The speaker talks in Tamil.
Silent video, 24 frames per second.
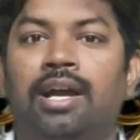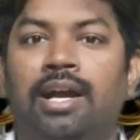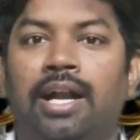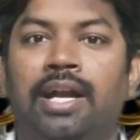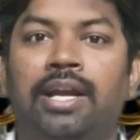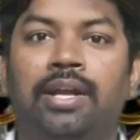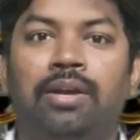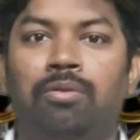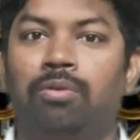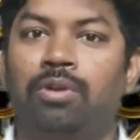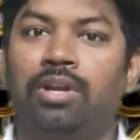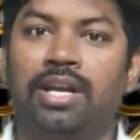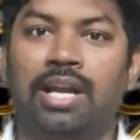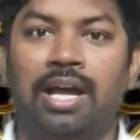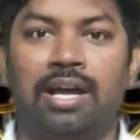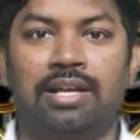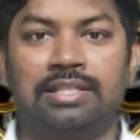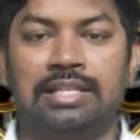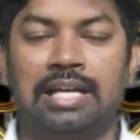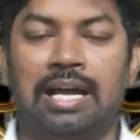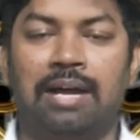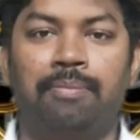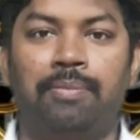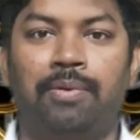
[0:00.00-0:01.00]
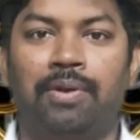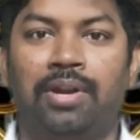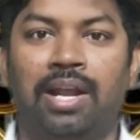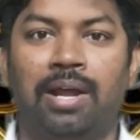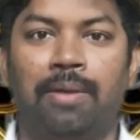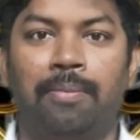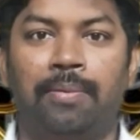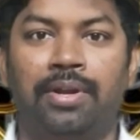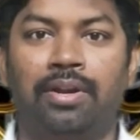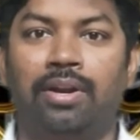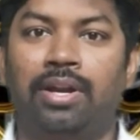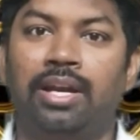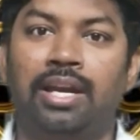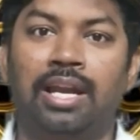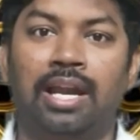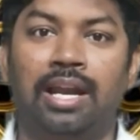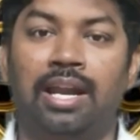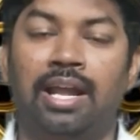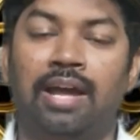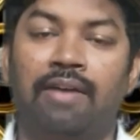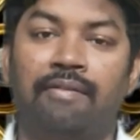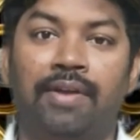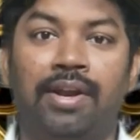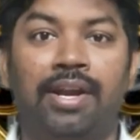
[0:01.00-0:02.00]
கடி கொடு நான் சாப்பிட்றேன் அப்படின்னா இல்லை
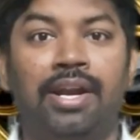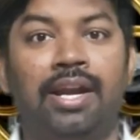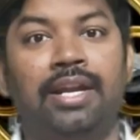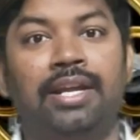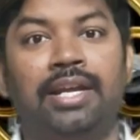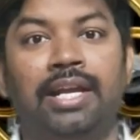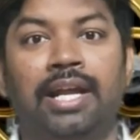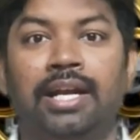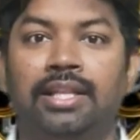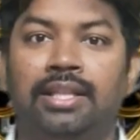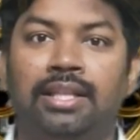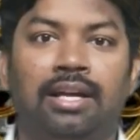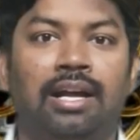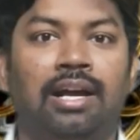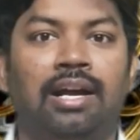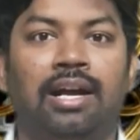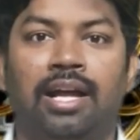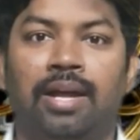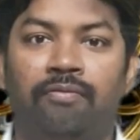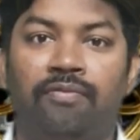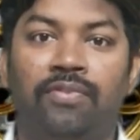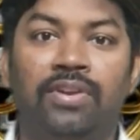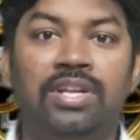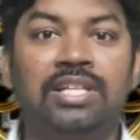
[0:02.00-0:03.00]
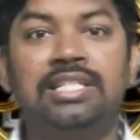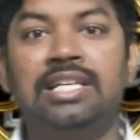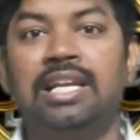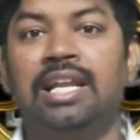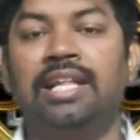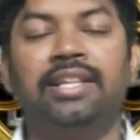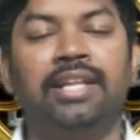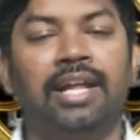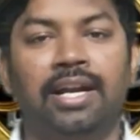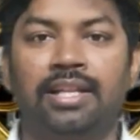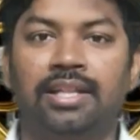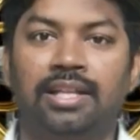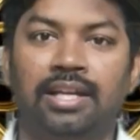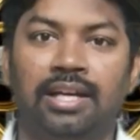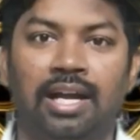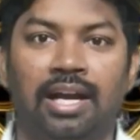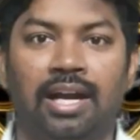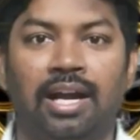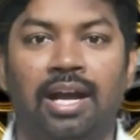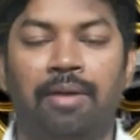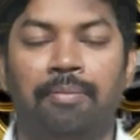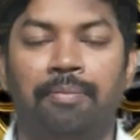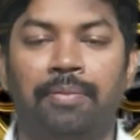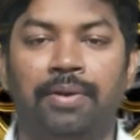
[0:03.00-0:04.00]
இல்லை வேணால் நீங்கள் எடுத்துக்கங்க ஃப்ரிட்ஜிலேருந்து
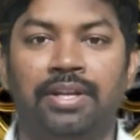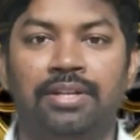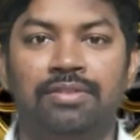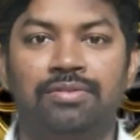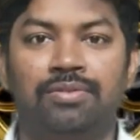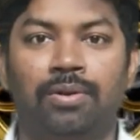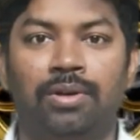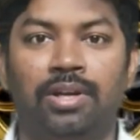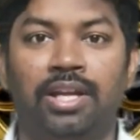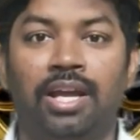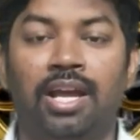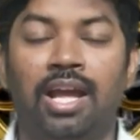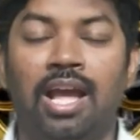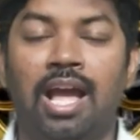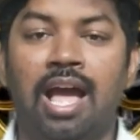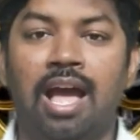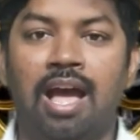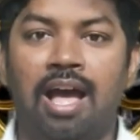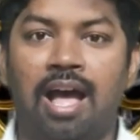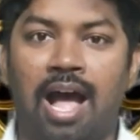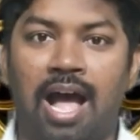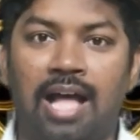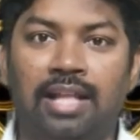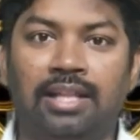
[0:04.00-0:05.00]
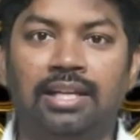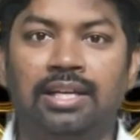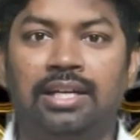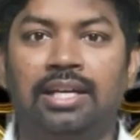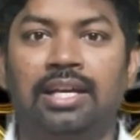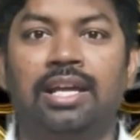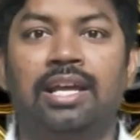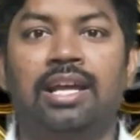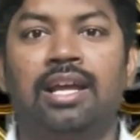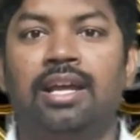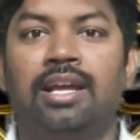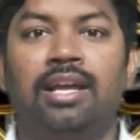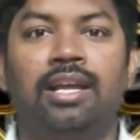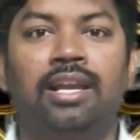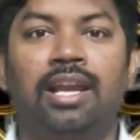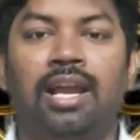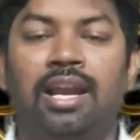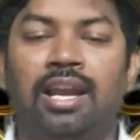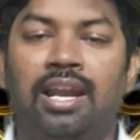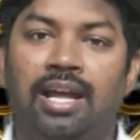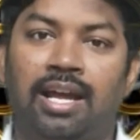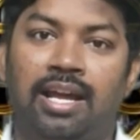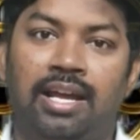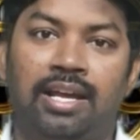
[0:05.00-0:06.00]
எடுத்துக்கங்க அப்படின்னு சொல்லி அதுக்கு
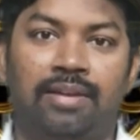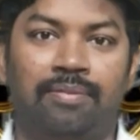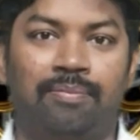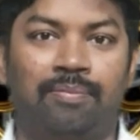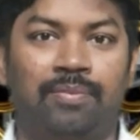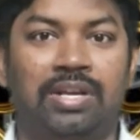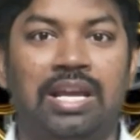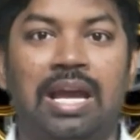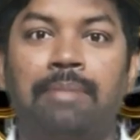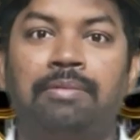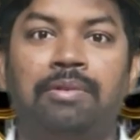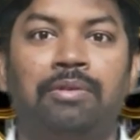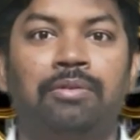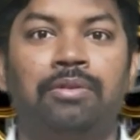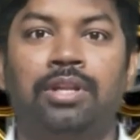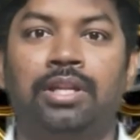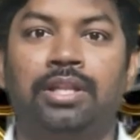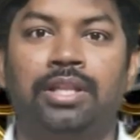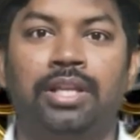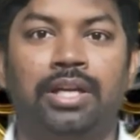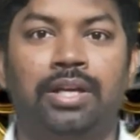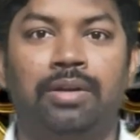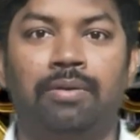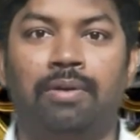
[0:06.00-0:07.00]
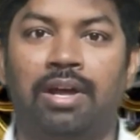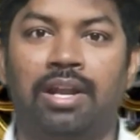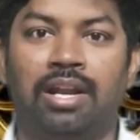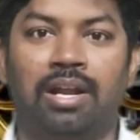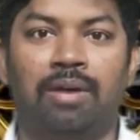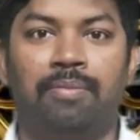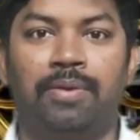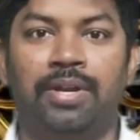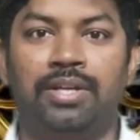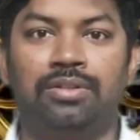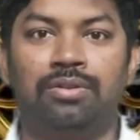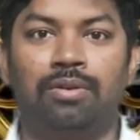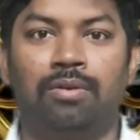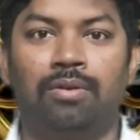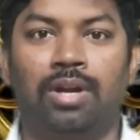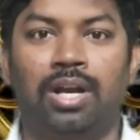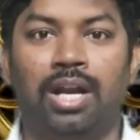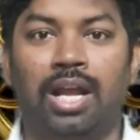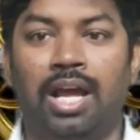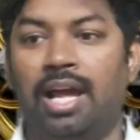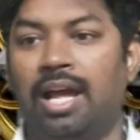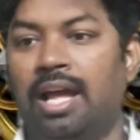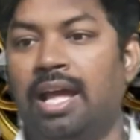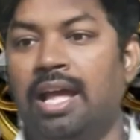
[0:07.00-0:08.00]
இல்லை இல்லை கேப்டன் வந்து திட்டுவார் அப்படின்னு
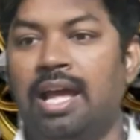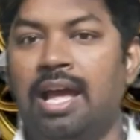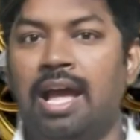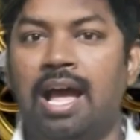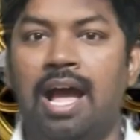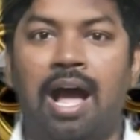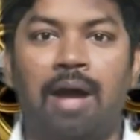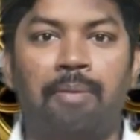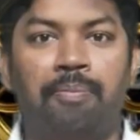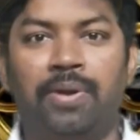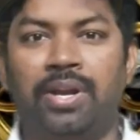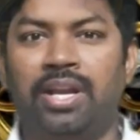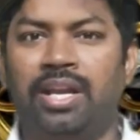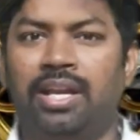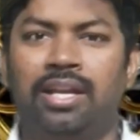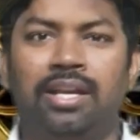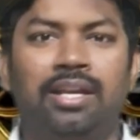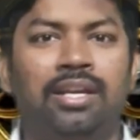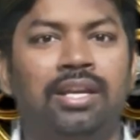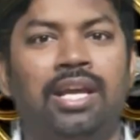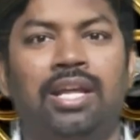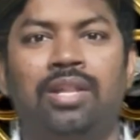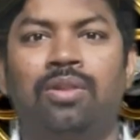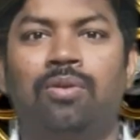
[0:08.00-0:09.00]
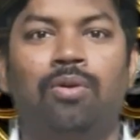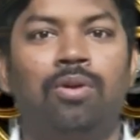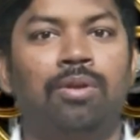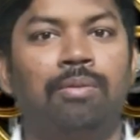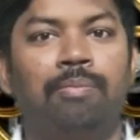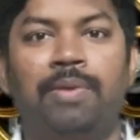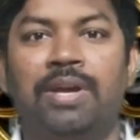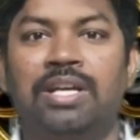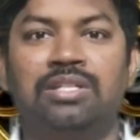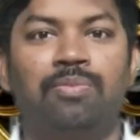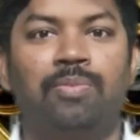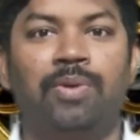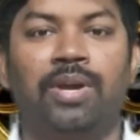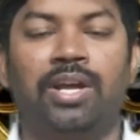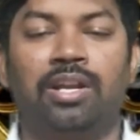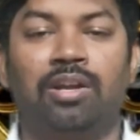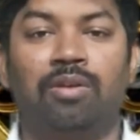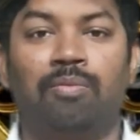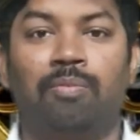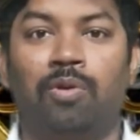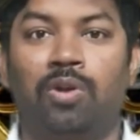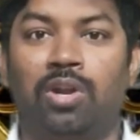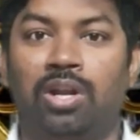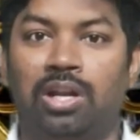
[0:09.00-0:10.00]
சொன்னோன்னே அப்படின்னு ஏதோ ஒரு பேச்சு
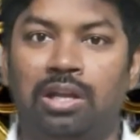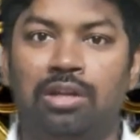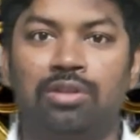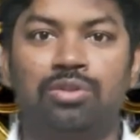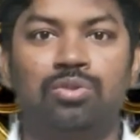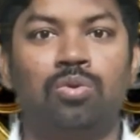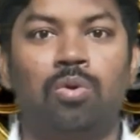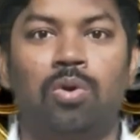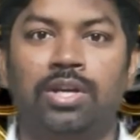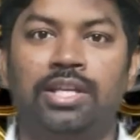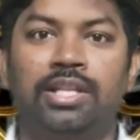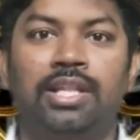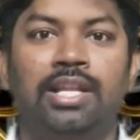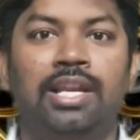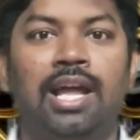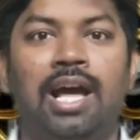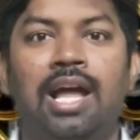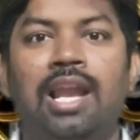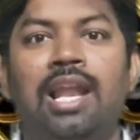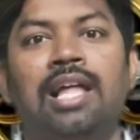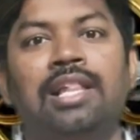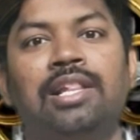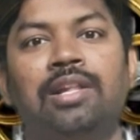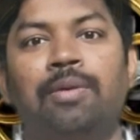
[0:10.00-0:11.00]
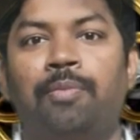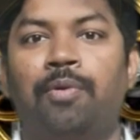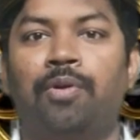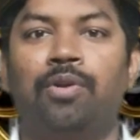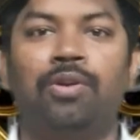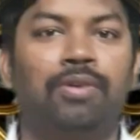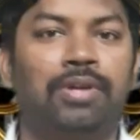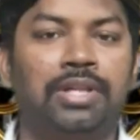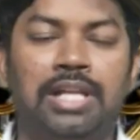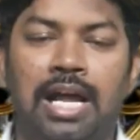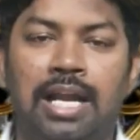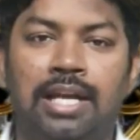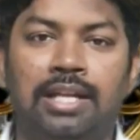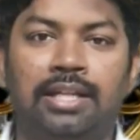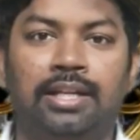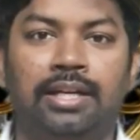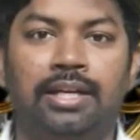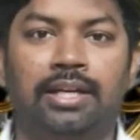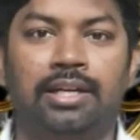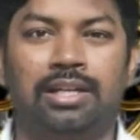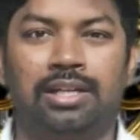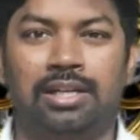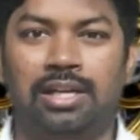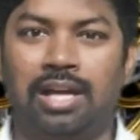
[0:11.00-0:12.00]
போயிருக்கு போல இருக்குது ஸோ இதனால அந்த பொண்ணு வந்து
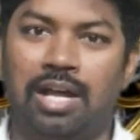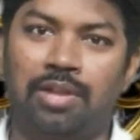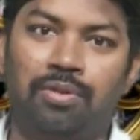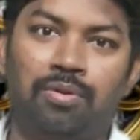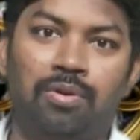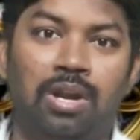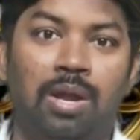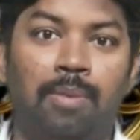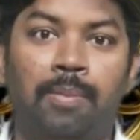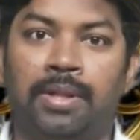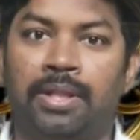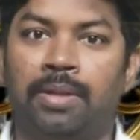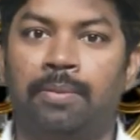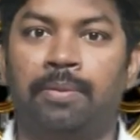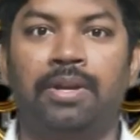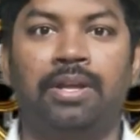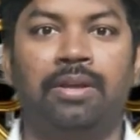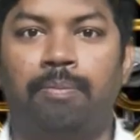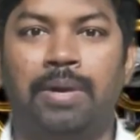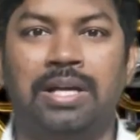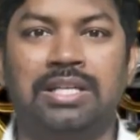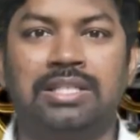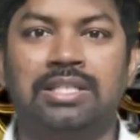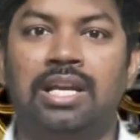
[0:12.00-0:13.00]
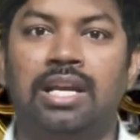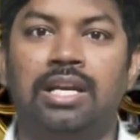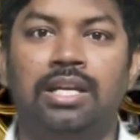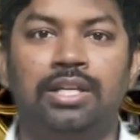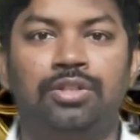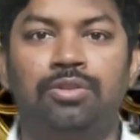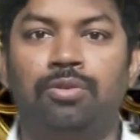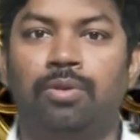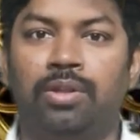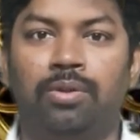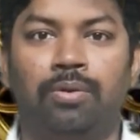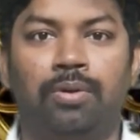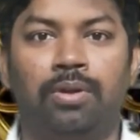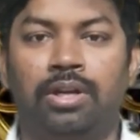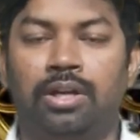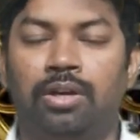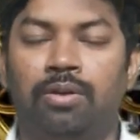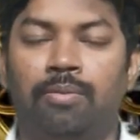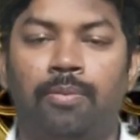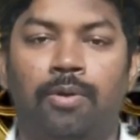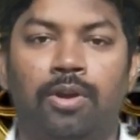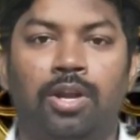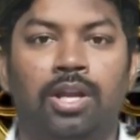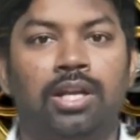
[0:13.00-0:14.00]
அழுதுகிட்டு இருக்கு அதுவும் இல்லாமல் மற்றபடி பர்சனல் இஷ்யூ எதுவும்
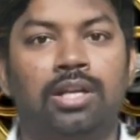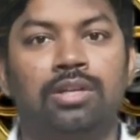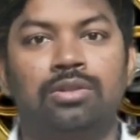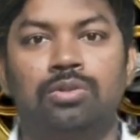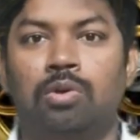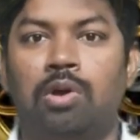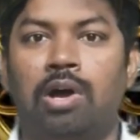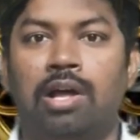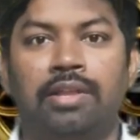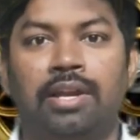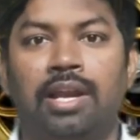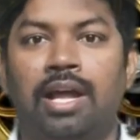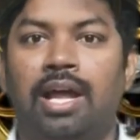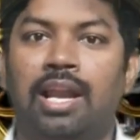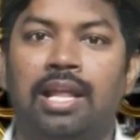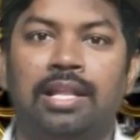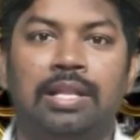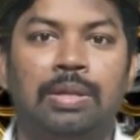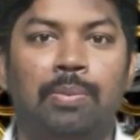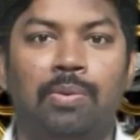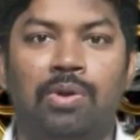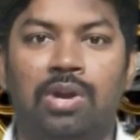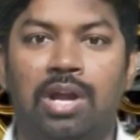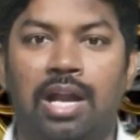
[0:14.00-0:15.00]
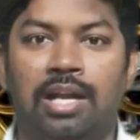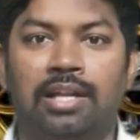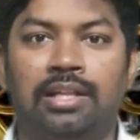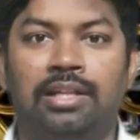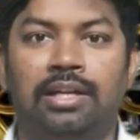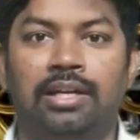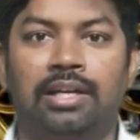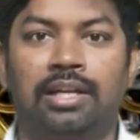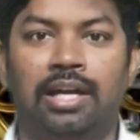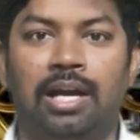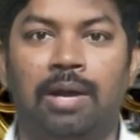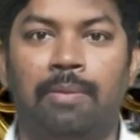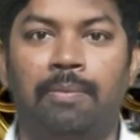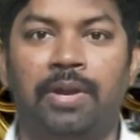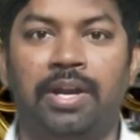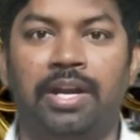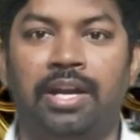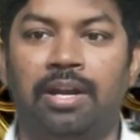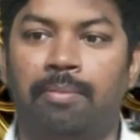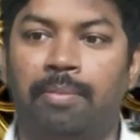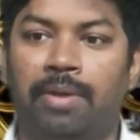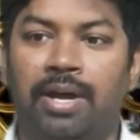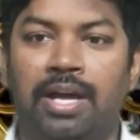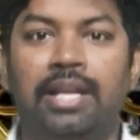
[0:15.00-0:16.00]
இருக்குது போல இருக்குது ஸோ அதனால அந்த பொண்ணு அழுதுகிட்டு இருக்கு
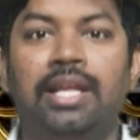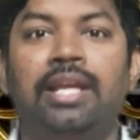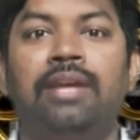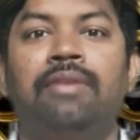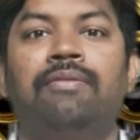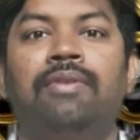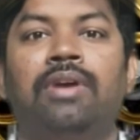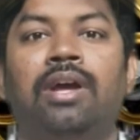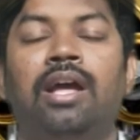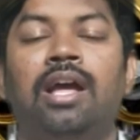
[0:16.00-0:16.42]
அப்படின்ற மாதிரி